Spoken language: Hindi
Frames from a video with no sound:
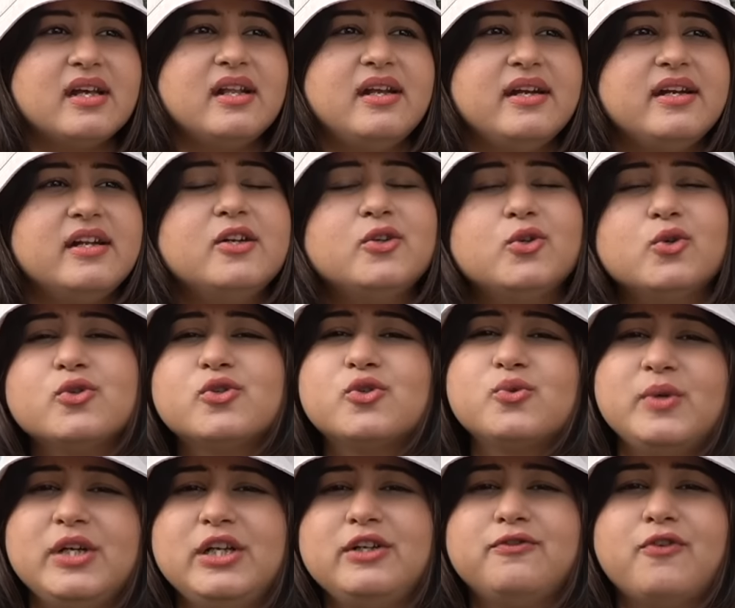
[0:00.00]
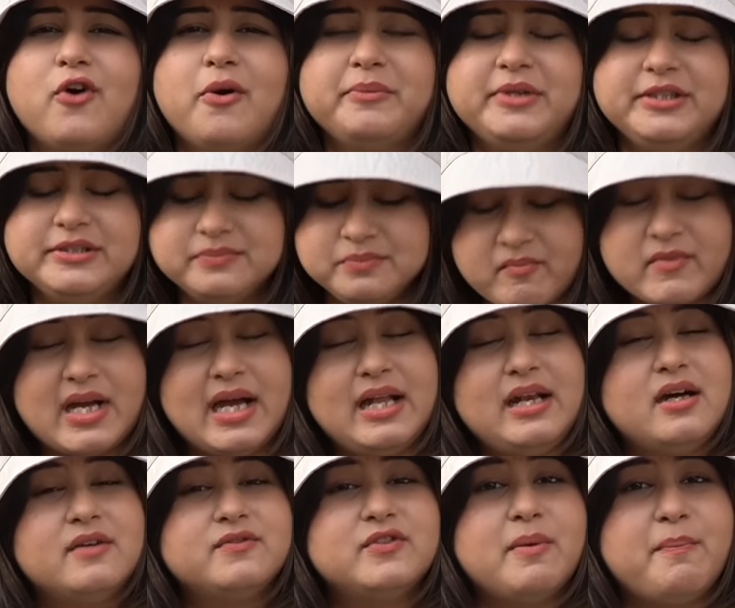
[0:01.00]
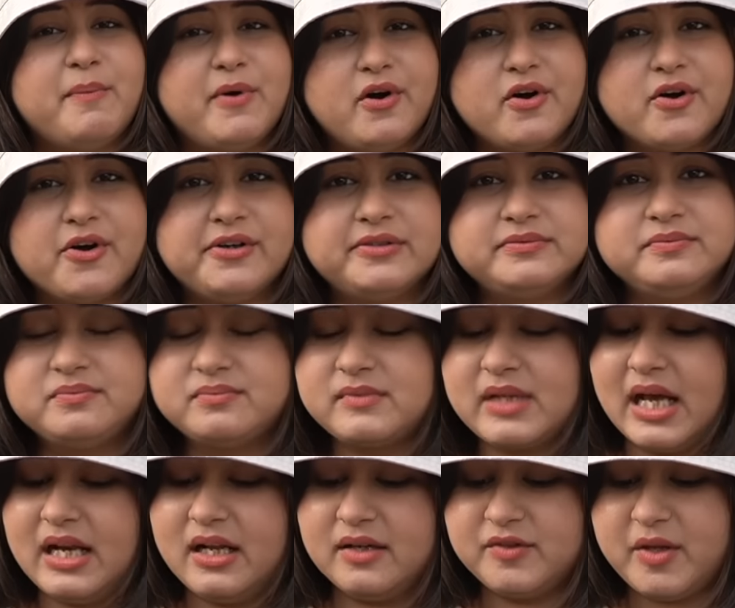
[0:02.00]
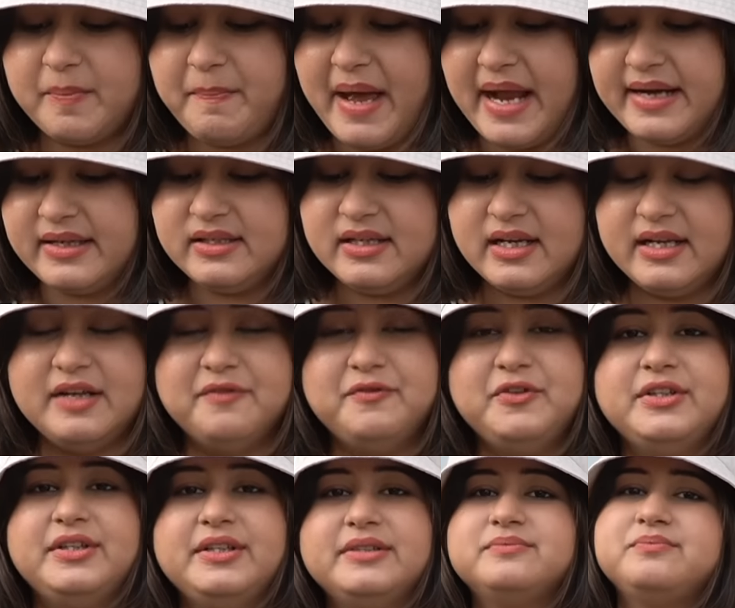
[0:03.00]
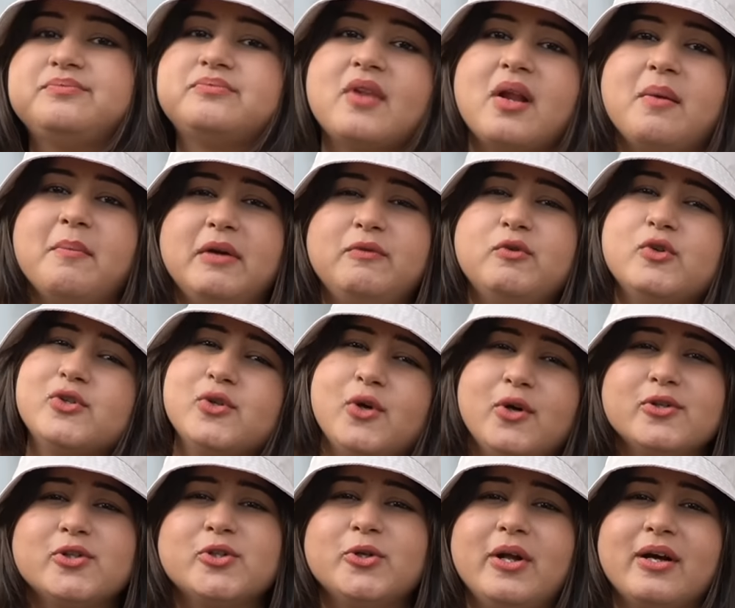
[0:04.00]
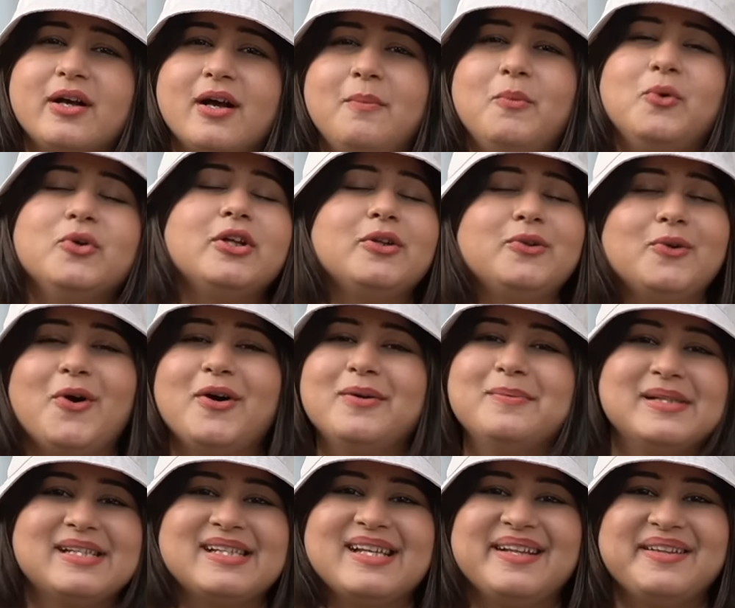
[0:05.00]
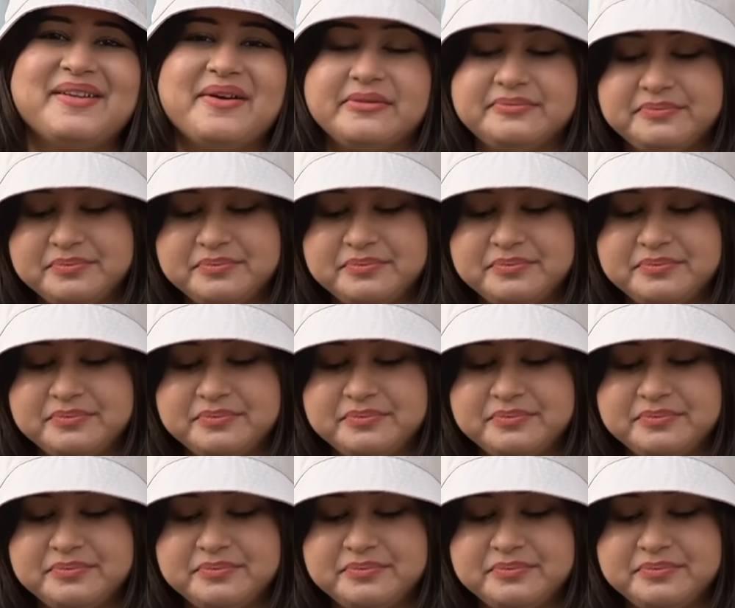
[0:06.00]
अ लिटिल टू स्वीट फॉर मी आई लव द बर्गर आई लव द पैटी एंड एवरीथिंग बट वो सॉस थोड़ा कम होता तो और मज़ा आता